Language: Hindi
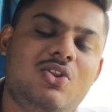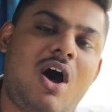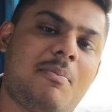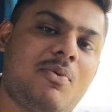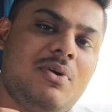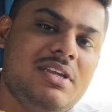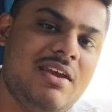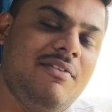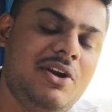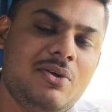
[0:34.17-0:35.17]
तो आपको
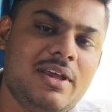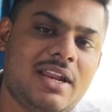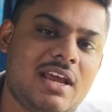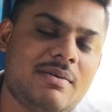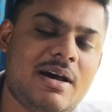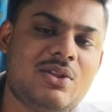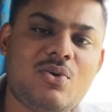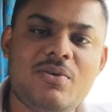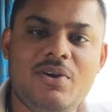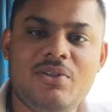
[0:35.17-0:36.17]
ये वीडियो देखने के बाद
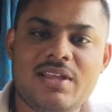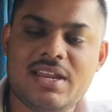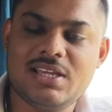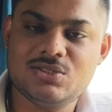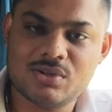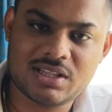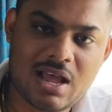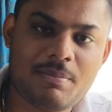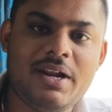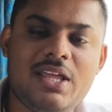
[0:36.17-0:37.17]
कोई वीडियो देखने की जरूरत
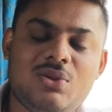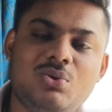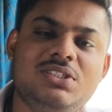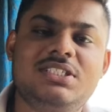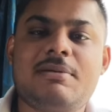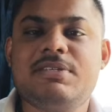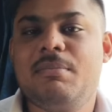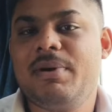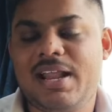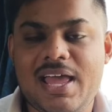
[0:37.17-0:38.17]
ना पड़े तो उस हिसाब
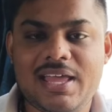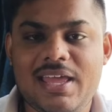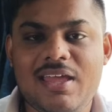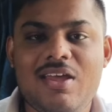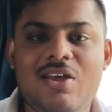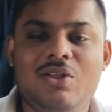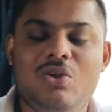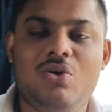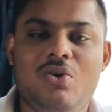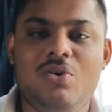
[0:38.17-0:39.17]
से हम बनाएंगे
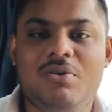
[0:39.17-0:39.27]
तो